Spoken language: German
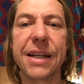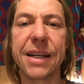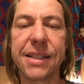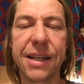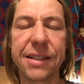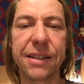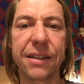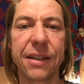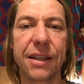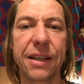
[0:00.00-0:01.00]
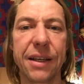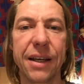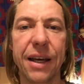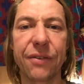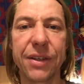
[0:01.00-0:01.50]
dass das
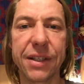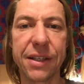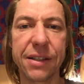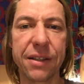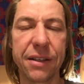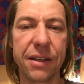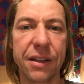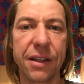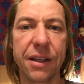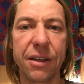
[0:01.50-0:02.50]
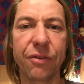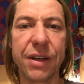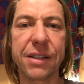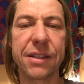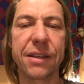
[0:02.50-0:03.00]
etwas ist,
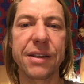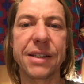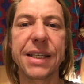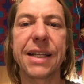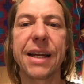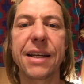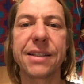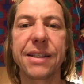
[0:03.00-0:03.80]
was sich danach